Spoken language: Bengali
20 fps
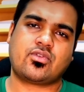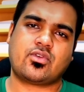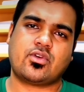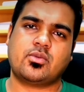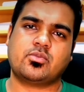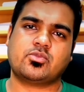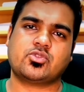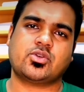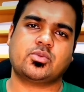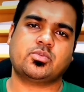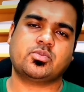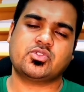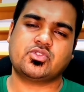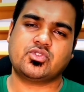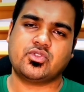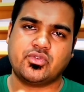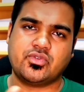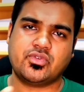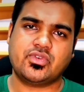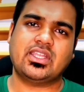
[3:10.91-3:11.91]
ফর্ম সব
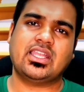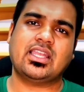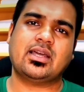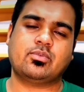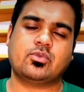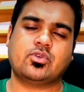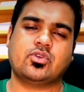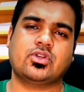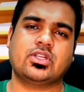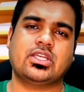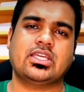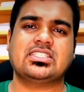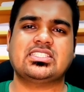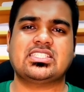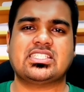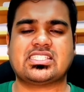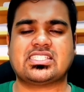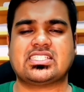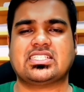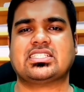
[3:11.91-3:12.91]
কিছু ফিল আপ করে
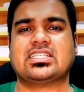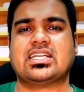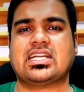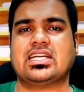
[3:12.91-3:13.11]
জাস্ট